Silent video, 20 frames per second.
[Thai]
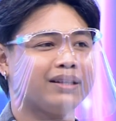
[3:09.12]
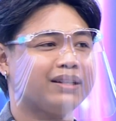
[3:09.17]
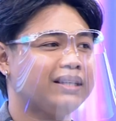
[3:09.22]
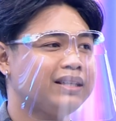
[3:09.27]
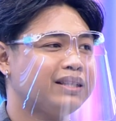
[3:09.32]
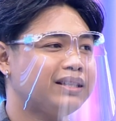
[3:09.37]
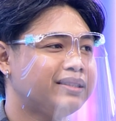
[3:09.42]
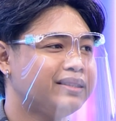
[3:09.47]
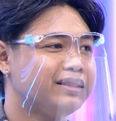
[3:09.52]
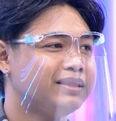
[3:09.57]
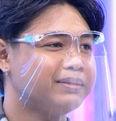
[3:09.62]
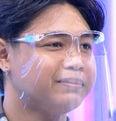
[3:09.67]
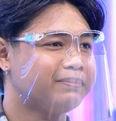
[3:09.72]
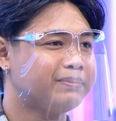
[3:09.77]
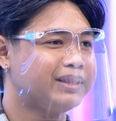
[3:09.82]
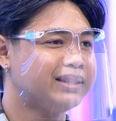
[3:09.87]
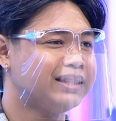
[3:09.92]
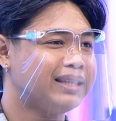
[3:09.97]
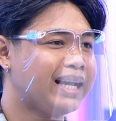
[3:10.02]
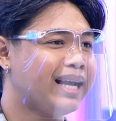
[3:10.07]
มนั้นก็คือ
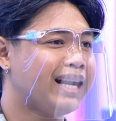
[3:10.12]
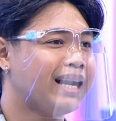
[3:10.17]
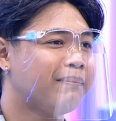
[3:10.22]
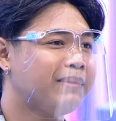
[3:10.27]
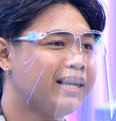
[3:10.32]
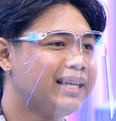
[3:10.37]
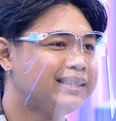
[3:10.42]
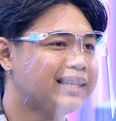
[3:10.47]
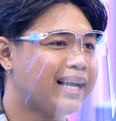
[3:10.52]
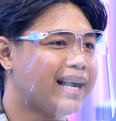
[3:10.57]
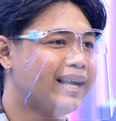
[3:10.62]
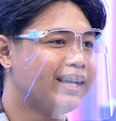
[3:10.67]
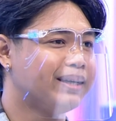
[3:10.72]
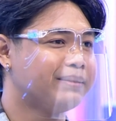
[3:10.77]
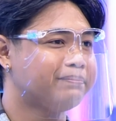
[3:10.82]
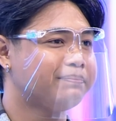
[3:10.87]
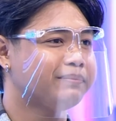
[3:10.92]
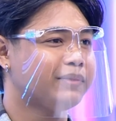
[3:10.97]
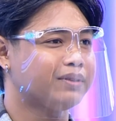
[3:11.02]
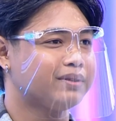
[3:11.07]
เป็นรายรับรายจ่าย
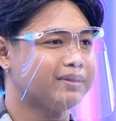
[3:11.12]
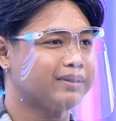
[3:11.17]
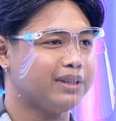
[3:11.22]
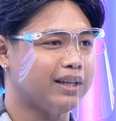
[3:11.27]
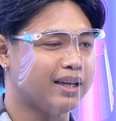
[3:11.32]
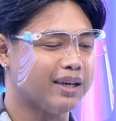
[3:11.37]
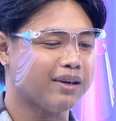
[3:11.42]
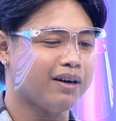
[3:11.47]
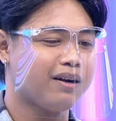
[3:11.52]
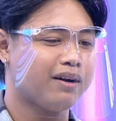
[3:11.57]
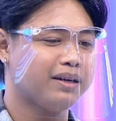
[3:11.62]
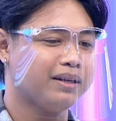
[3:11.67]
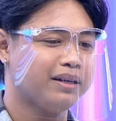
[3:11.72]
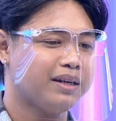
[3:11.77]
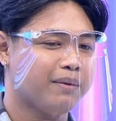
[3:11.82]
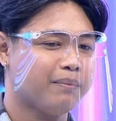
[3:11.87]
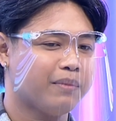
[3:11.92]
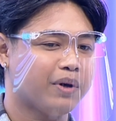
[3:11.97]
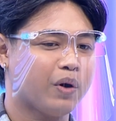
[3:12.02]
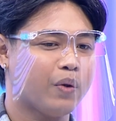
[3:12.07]
ครับ แล้วก็
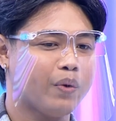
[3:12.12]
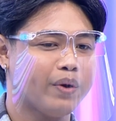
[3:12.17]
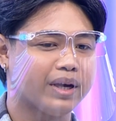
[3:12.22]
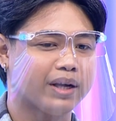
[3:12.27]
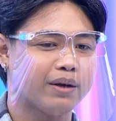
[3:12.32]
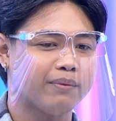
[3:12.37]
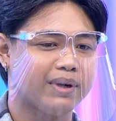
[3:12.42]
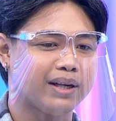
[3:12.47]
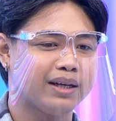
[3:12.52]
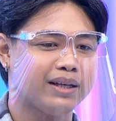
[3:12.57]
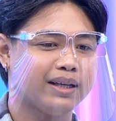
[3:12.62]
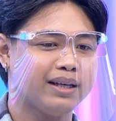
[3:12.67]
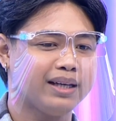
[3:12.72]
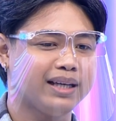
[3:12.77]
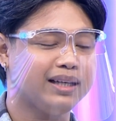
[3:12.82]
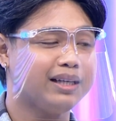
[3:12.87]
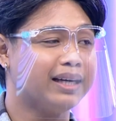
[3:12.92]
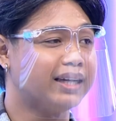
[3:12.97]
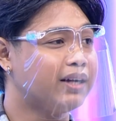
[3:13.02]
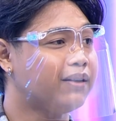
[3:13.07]
มาคุยกันว่าเดือ
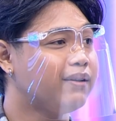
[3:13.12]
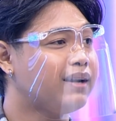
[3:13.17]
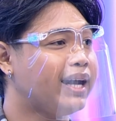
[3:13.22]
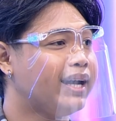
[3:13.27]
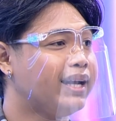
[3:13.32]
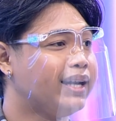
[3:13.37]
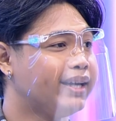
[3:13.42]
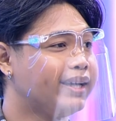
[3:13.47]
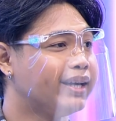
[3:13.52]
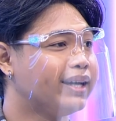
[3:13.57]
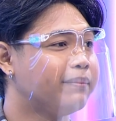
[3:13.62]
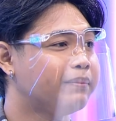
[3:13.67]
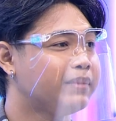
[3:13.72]
นนี้เหลือเท่าไหร่อะไรอย่า